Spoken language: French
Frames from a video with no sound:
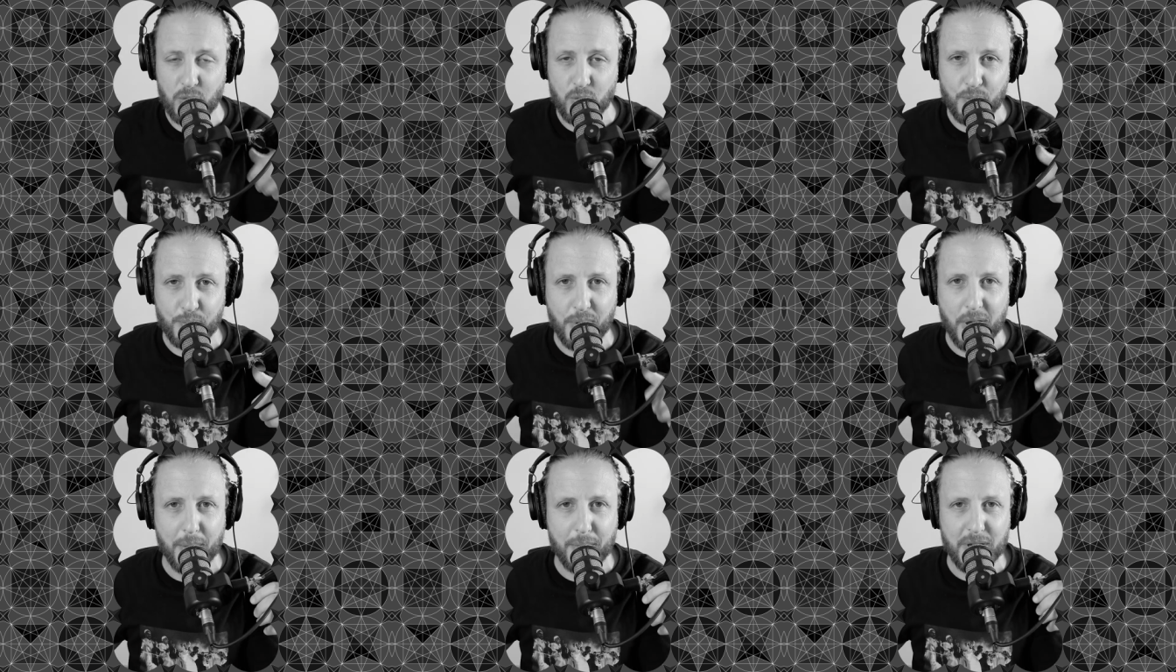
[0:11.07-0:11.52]

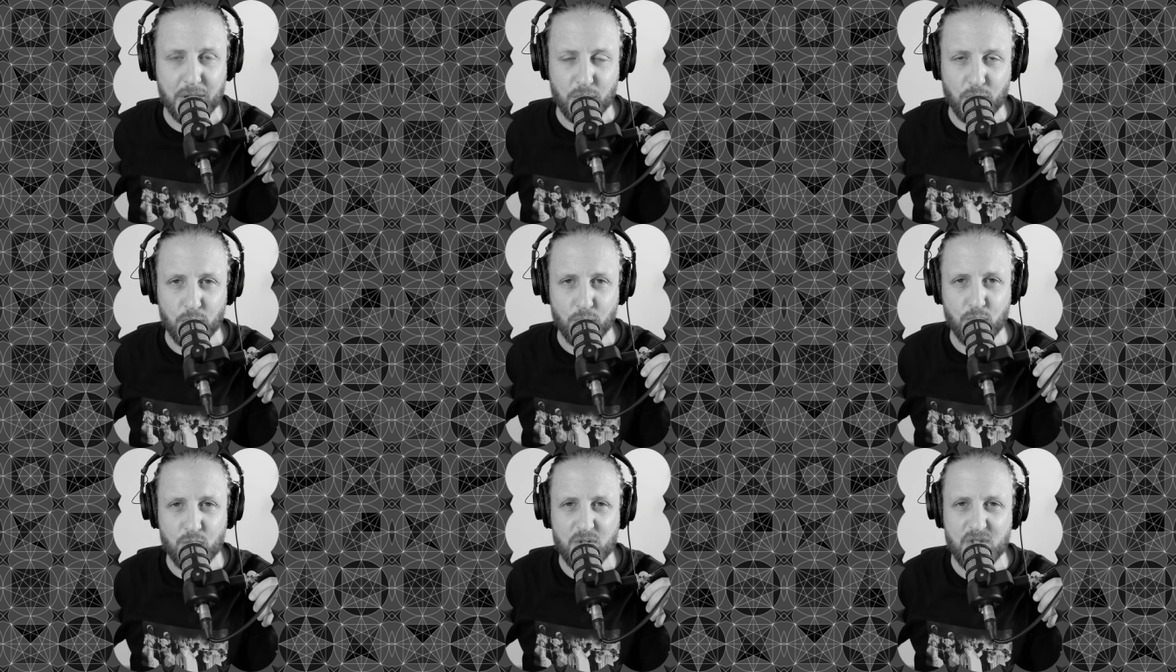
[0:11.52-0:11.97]
permettent
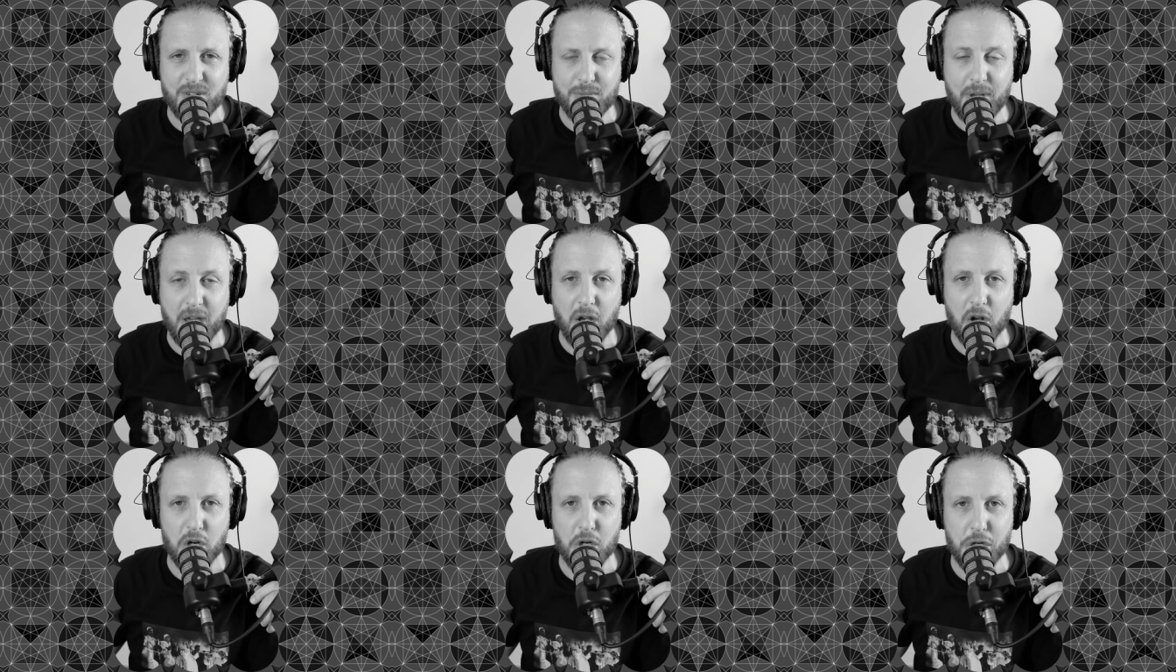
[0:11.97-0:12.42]
de nous
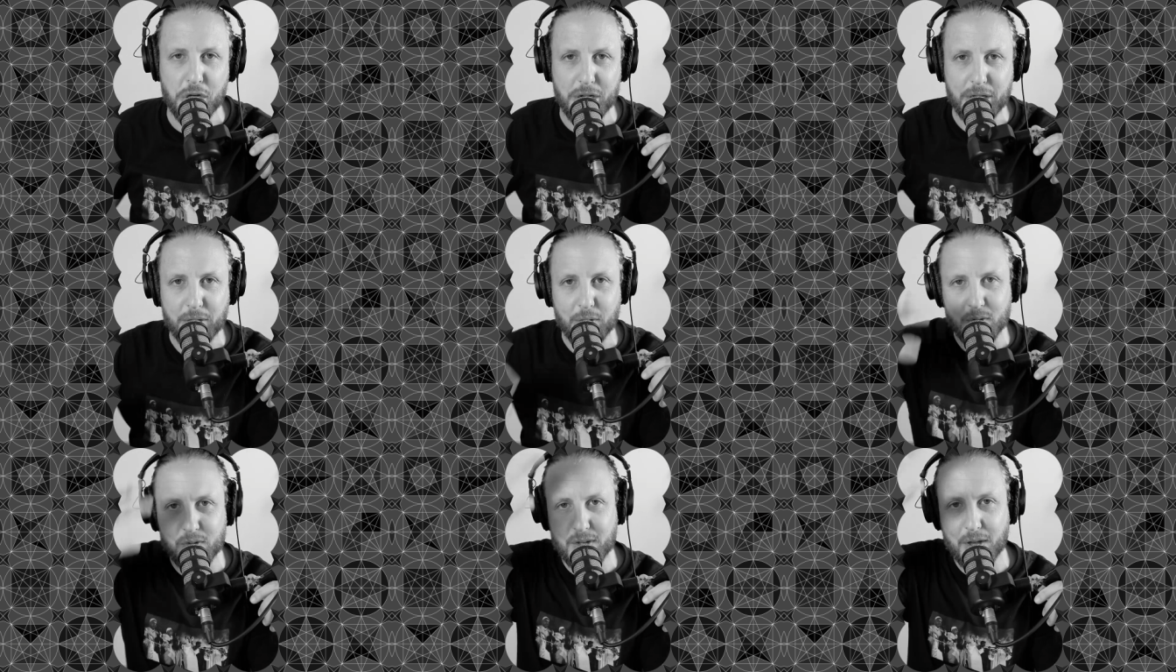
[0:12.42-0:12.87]

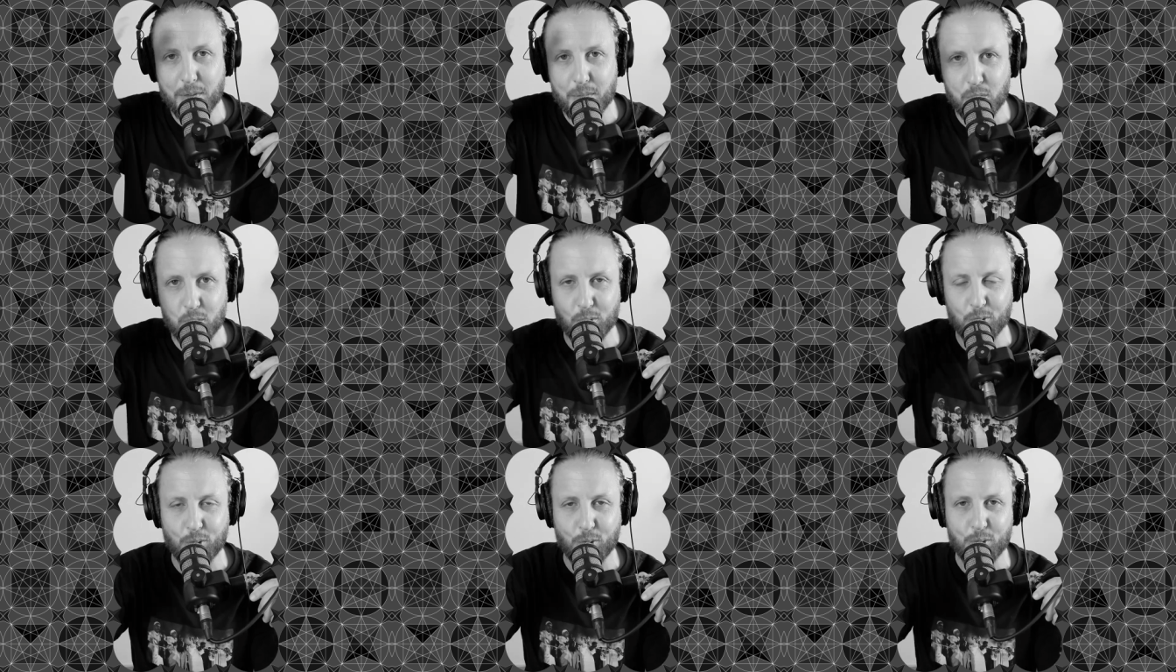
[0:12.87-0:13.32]
immerger dans un
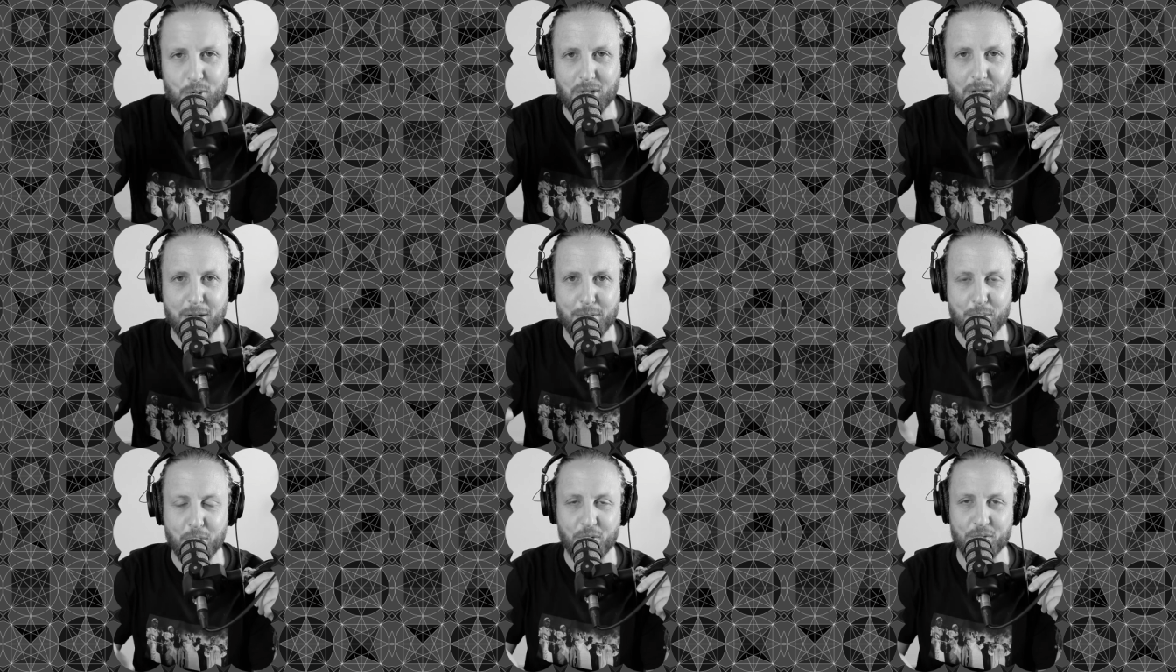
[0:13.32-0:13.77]
monde
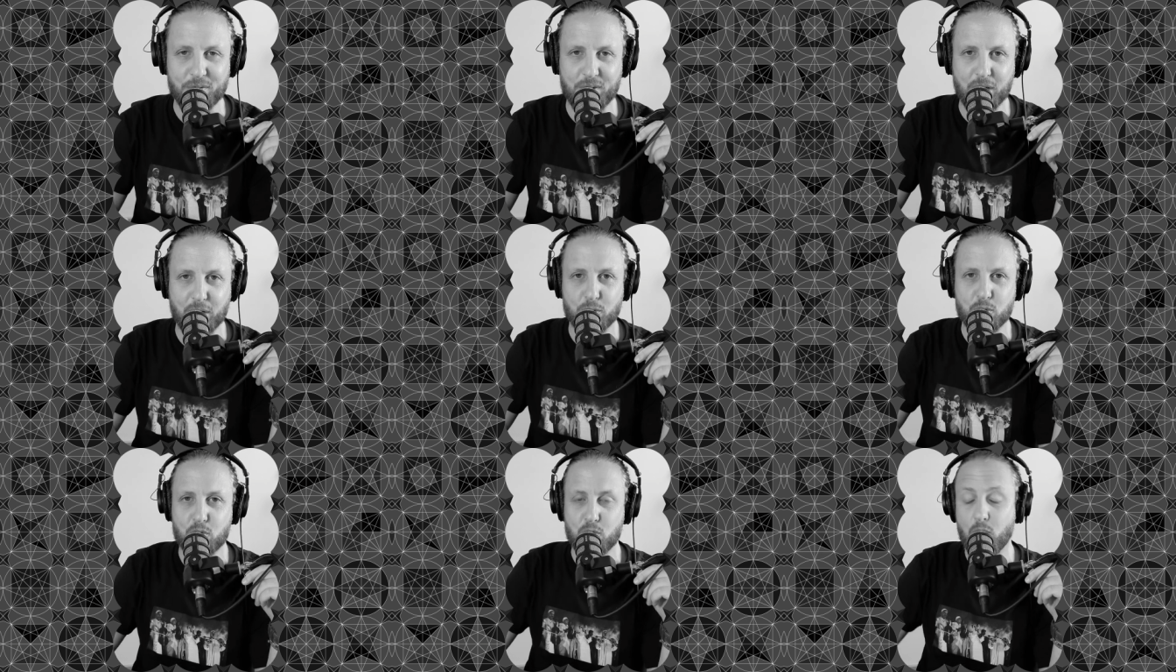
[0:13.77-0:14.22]
totalement
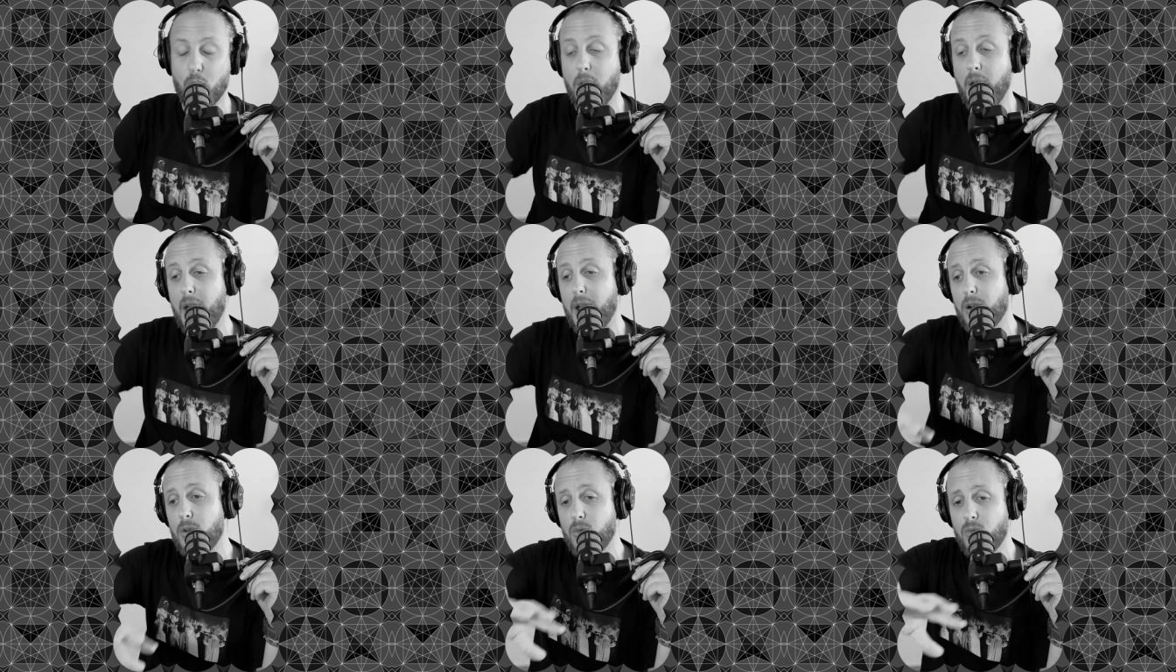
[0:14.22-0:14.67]

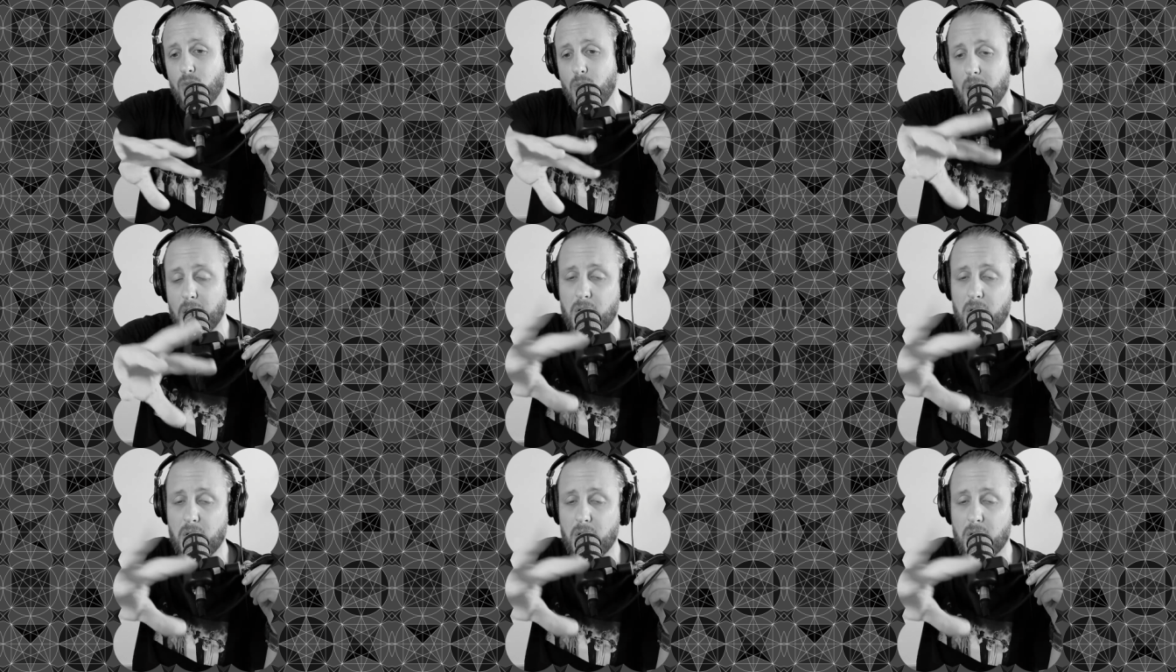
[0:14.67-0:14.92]
virtuel ou